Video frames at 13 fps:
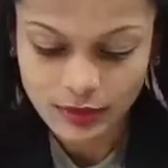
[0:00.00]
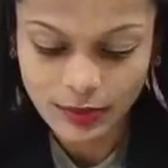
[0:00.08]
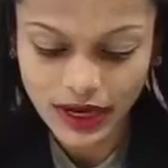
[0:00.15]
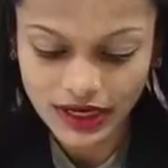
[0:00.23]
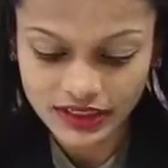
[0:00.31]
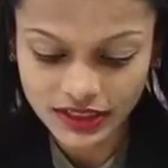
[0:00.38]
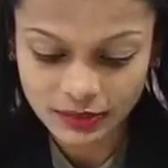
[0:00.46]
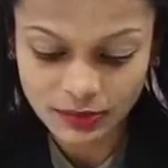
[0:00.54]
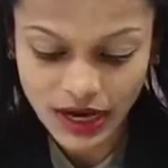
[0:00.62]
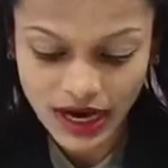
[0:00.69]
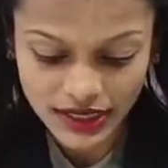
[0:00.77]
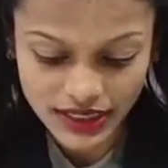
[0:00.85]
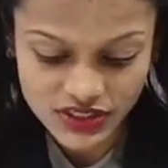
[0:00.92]
पालघर
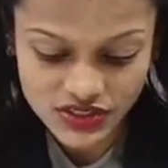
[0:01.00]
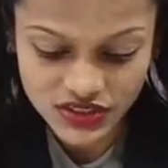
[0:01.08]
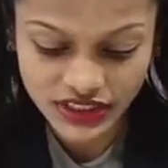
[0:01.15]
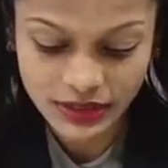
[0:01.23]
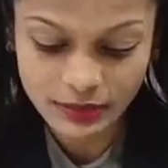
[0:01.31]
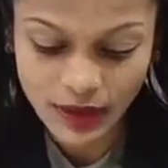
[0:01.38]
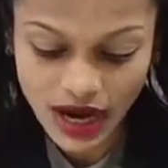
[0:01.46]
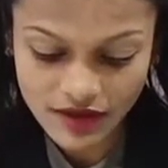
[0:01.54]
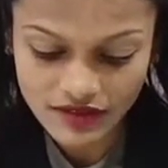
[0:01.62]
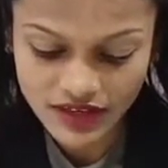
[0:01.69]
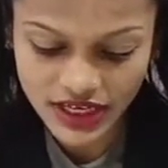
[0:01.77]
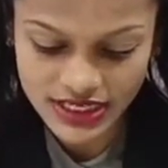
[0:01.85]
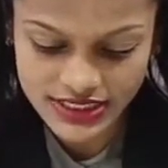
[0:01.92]
महाराष्ट्र की
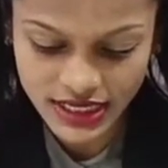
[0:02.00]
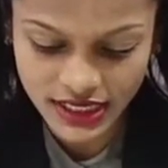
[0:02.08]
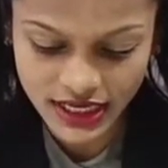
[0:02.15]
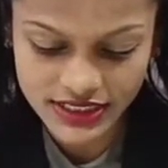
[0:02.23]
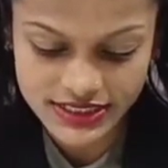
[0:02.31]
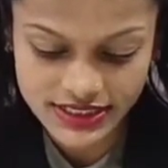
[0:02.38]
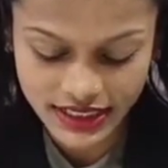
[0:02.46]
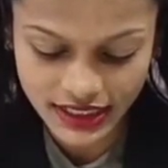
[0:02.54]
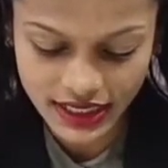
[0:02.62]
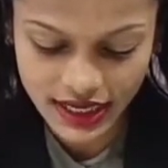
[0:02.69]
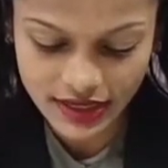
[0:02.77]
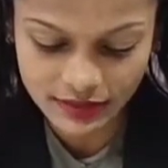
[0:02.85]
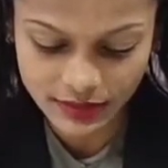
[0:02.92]
महाविकास आघाड़ी
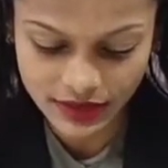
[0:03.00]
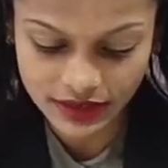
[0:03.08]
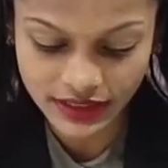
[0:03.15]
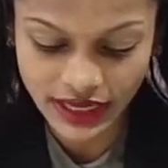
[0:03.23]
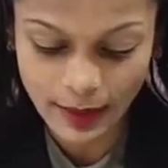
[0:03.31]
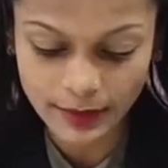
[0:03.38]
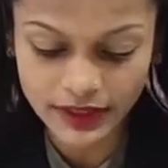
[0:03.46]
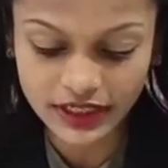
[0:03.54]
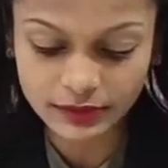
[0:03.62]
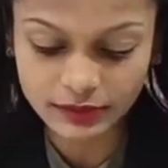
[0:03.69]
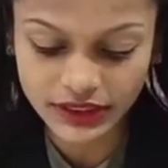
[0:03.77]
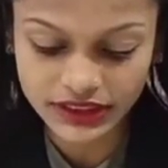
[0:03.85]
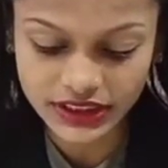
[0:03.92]
सरकार में
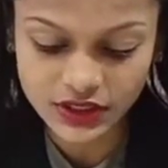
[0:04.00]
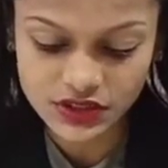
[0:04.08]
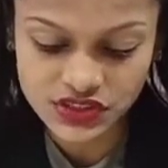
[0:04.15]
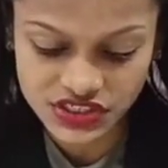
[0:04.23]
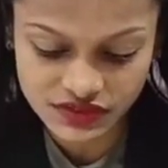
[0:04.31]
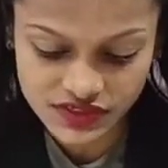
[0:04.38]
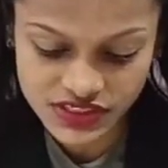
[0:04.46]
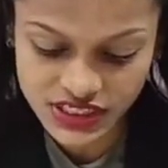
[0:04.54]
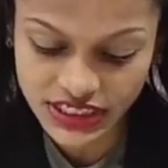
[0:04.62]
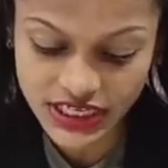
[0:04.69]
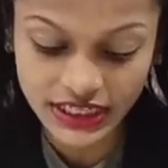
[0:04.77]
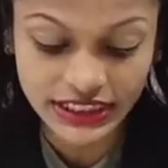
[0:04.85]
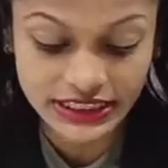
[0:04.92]
कैबिनेट मंत्री और
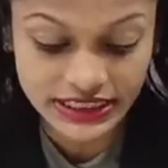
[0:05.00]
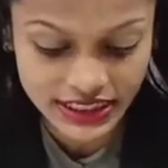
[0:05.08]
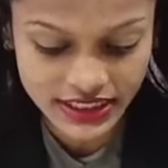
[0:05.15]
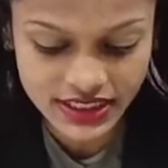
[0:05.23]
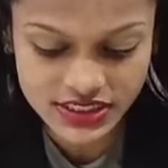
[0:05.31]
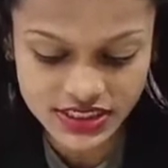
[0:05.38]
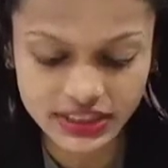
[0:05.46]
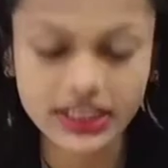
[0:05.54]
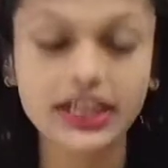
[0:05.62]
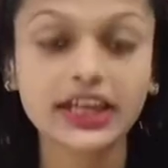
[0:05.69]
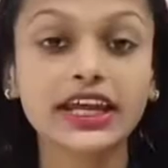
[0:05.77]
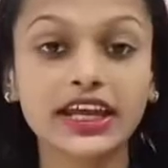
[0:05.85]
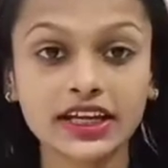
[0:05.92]
शिवसेना के दिग्गज नेता
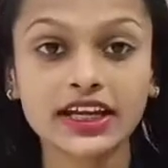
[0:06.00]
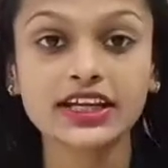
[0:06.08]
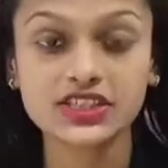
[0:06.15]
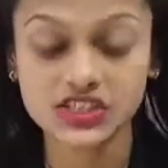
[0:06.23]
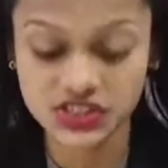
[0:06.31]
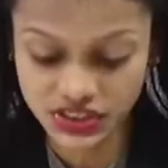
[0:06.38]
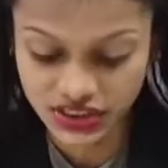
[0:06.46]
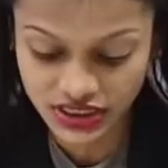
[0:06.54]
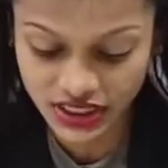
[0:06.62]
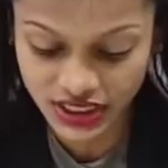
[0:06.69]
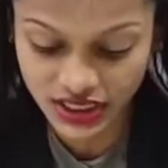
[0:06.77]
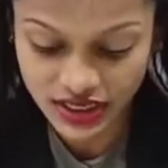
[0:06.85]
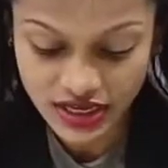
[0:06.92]
एकनाथ
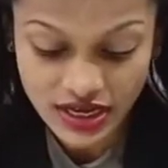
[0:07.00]
शिंदे